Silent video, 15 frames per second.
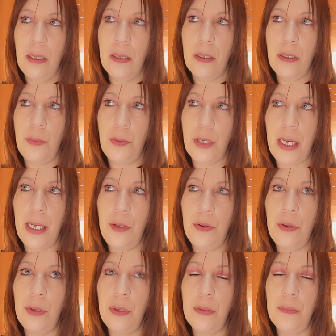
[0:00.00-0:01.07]
como que
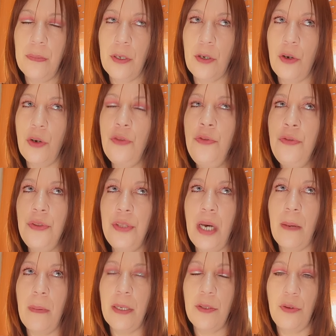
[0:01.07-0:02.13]
no
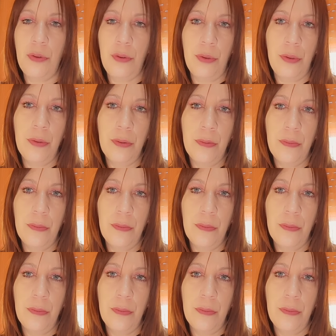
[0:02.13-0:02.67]
contaba todo